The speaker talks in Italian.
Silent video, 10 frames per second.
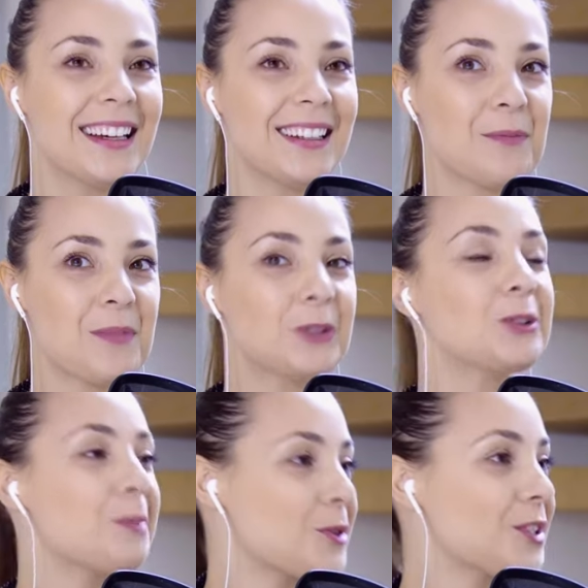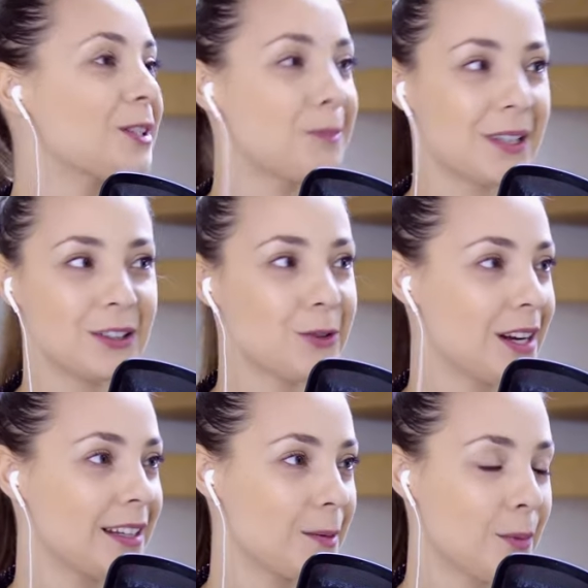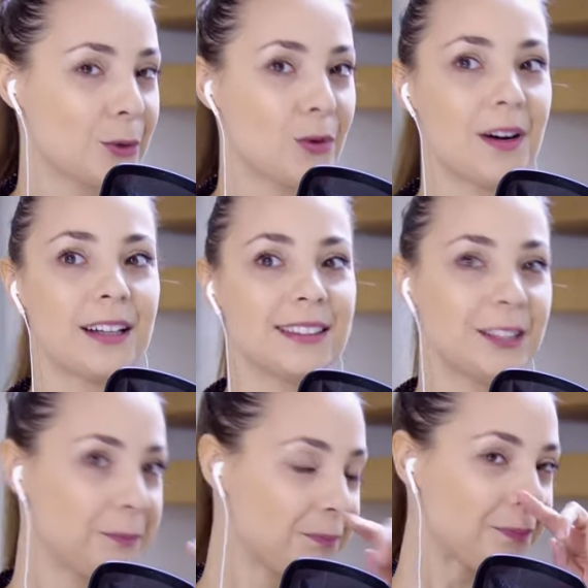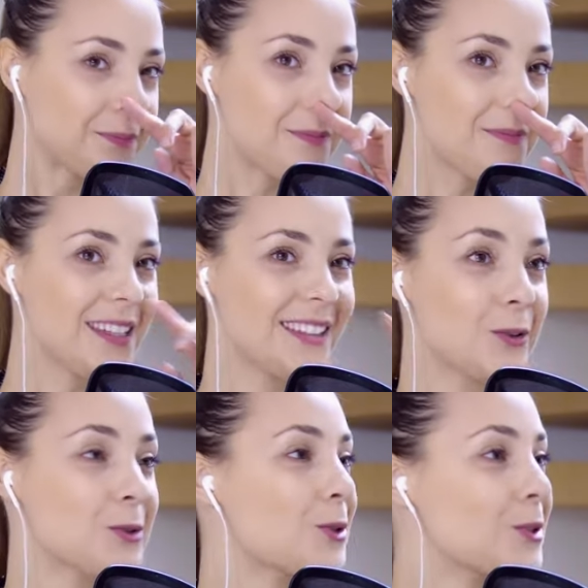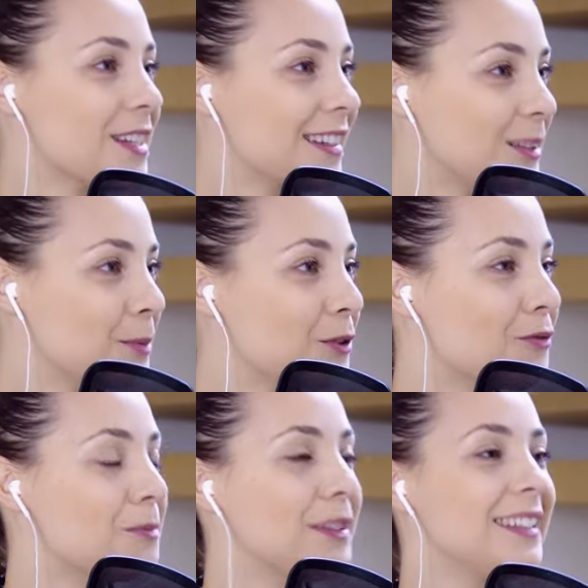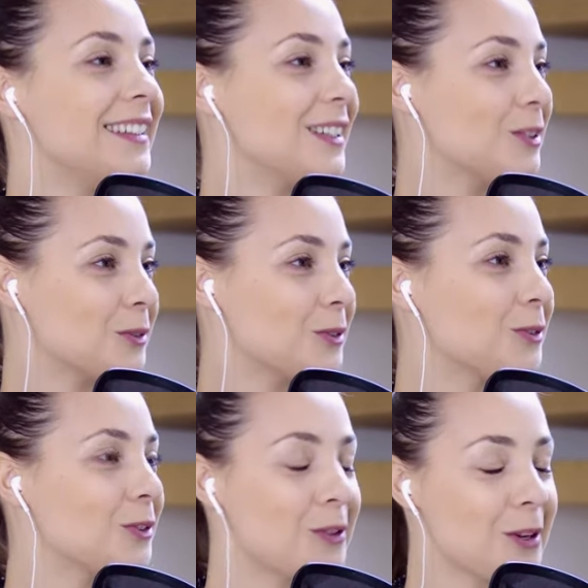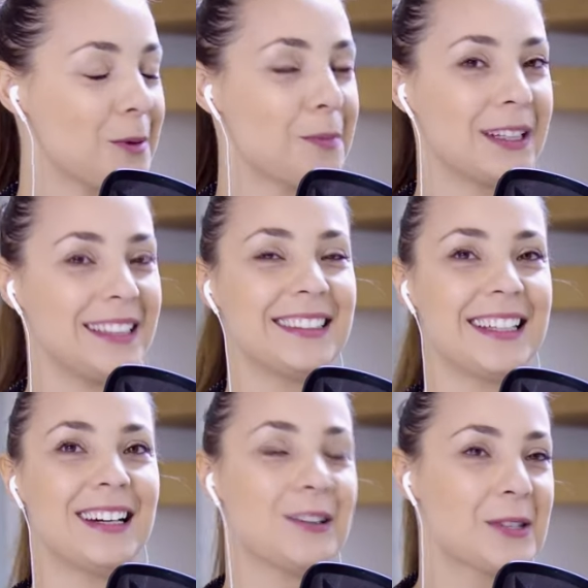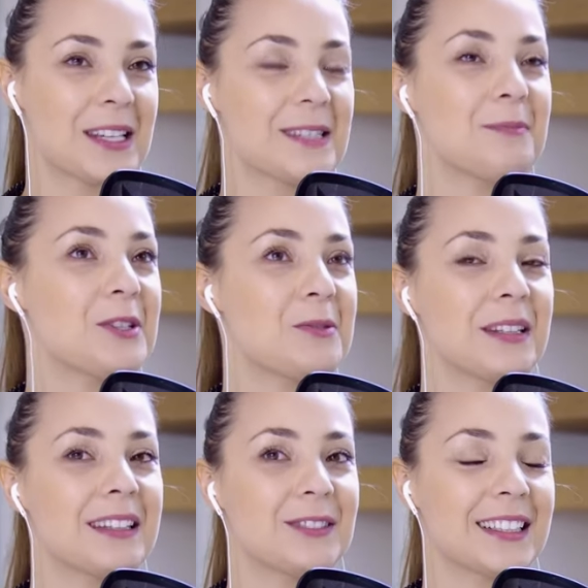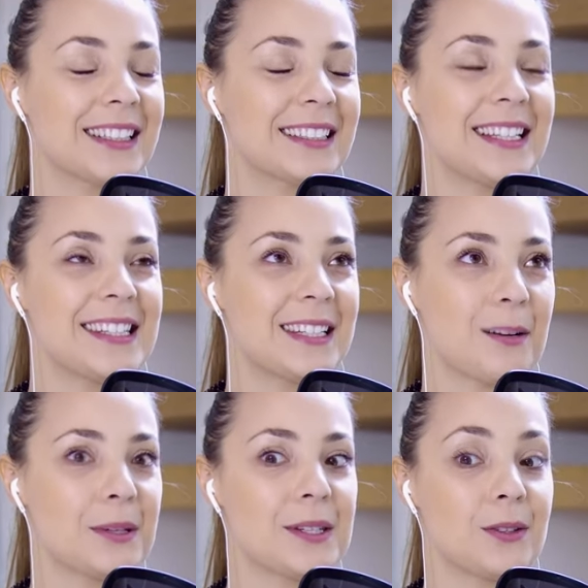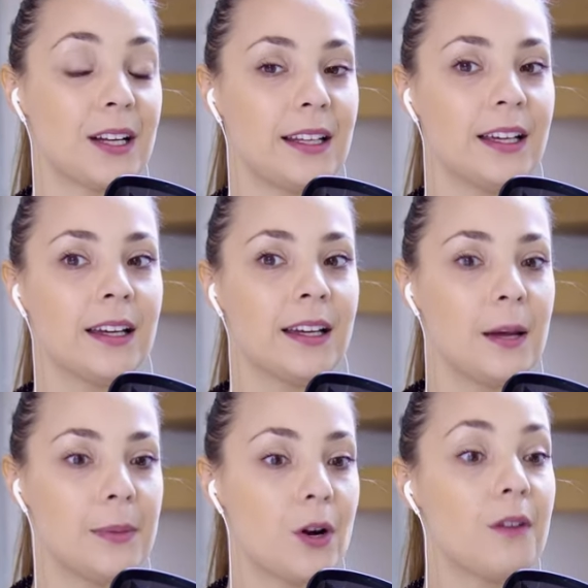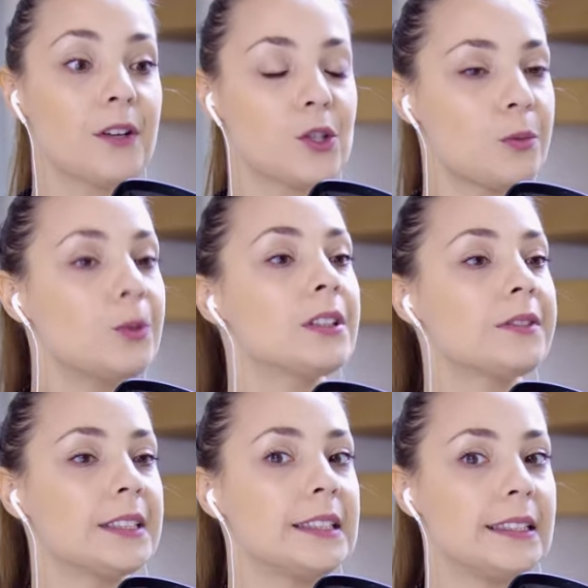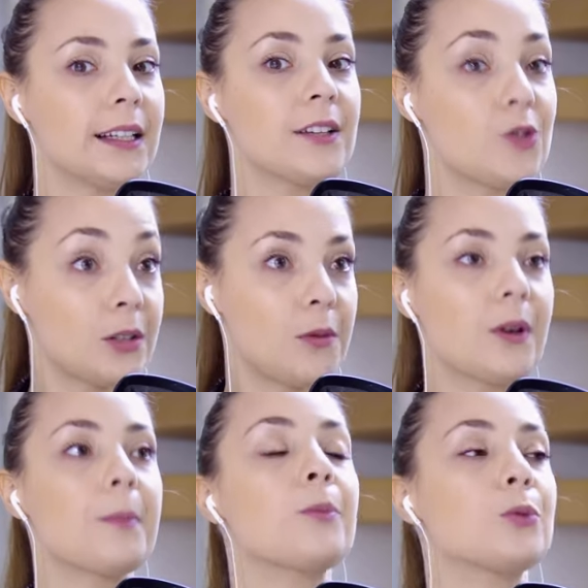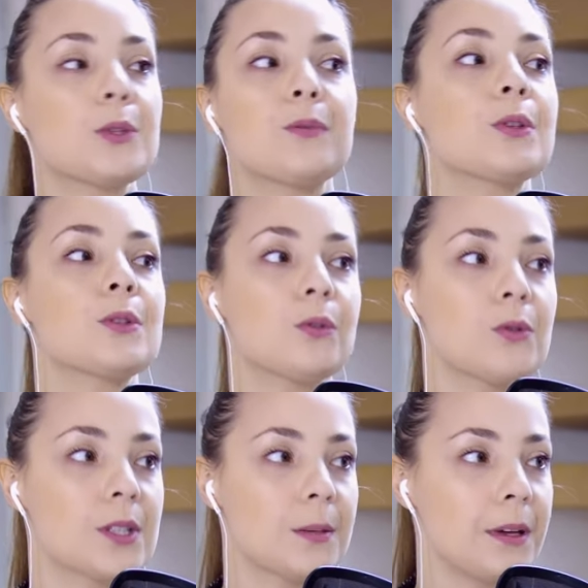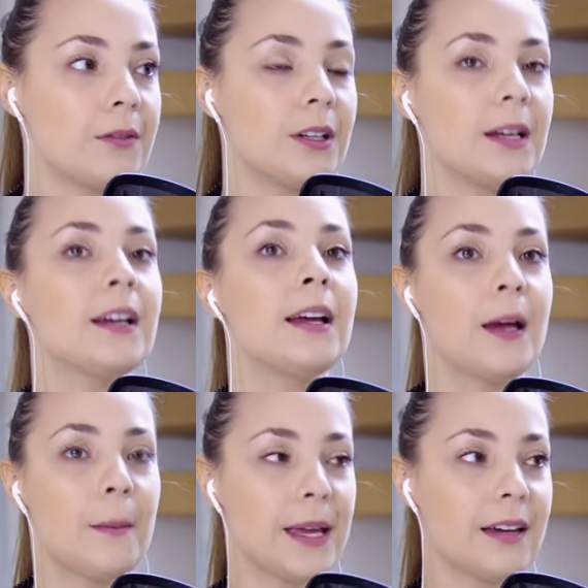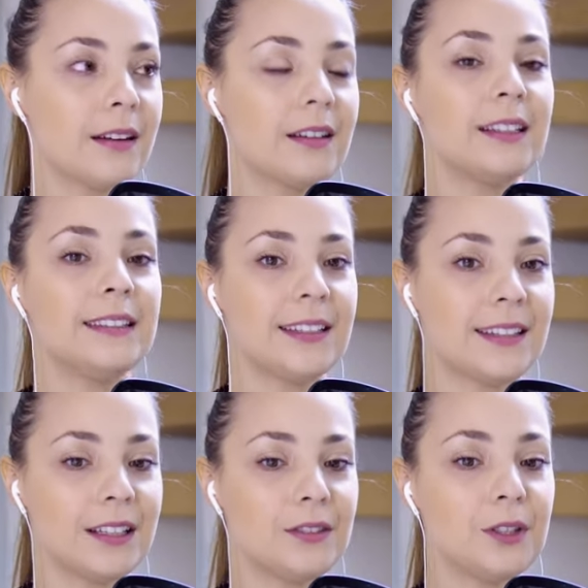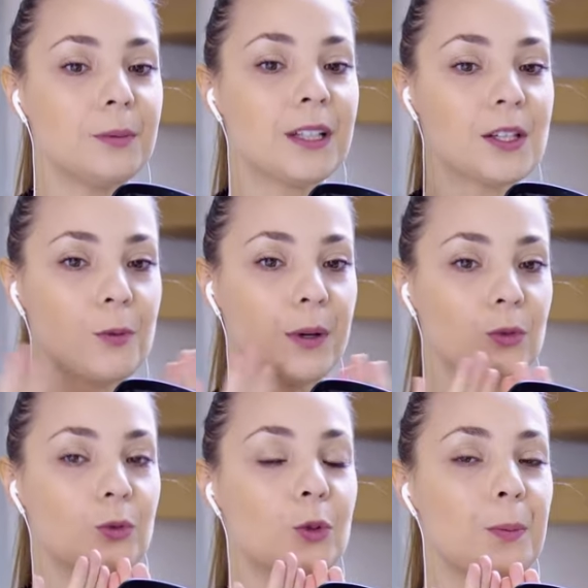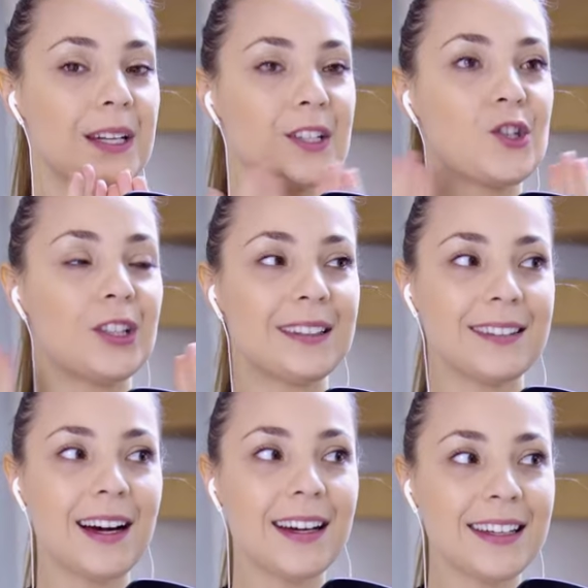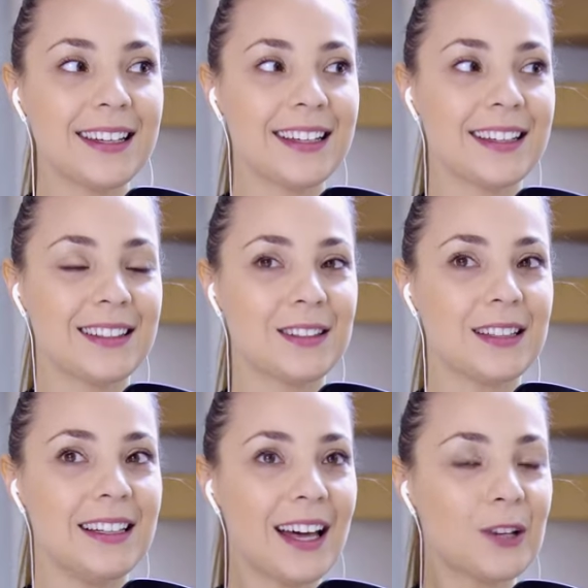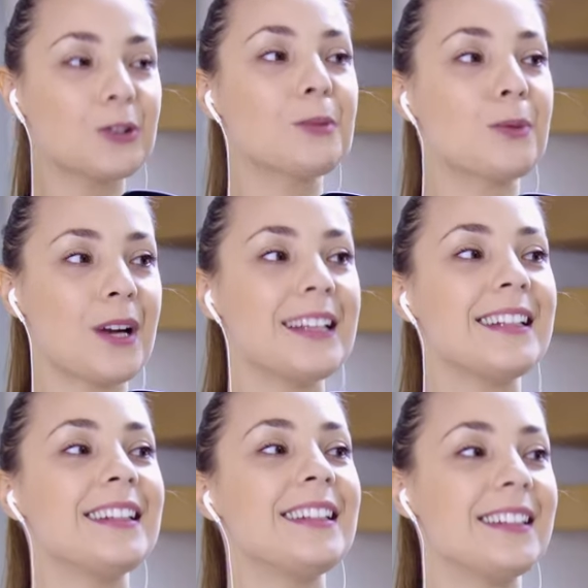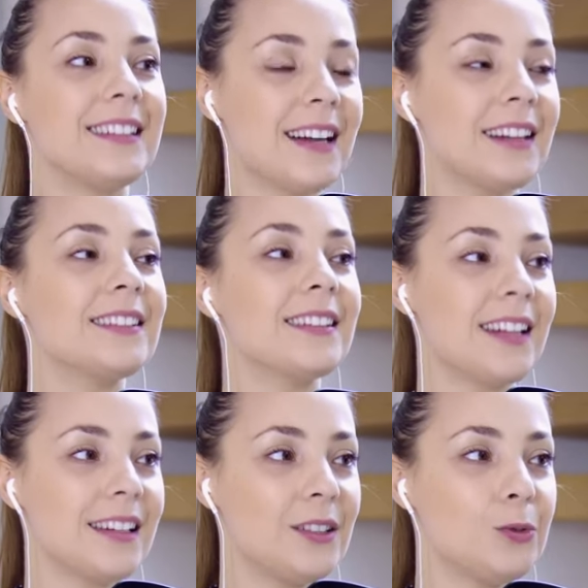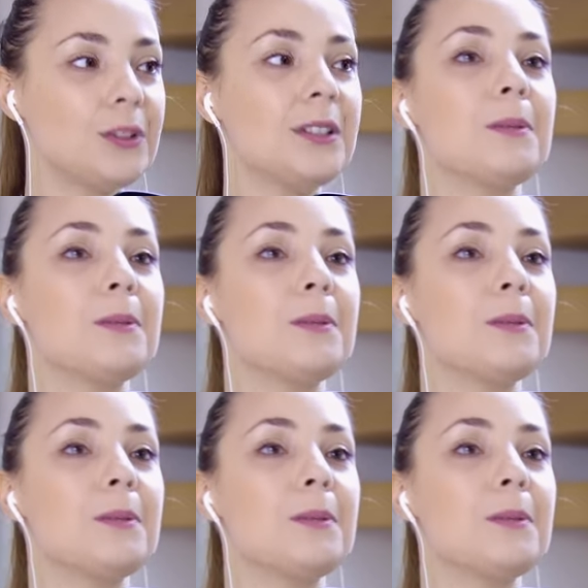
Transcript: ehm, a tutti i progetti imprenditoriali che porto avanti. Non so se è tipico femminile, non, non, non ne ho la più pallida idea o se è semplicemente una caratteristica personale, però faccio molta fatica, cioè devo fare proprio uno sforzo consapevole per integrare i feedback e soprattutto per accettare l'arco temporale che richiederà integrarli tutti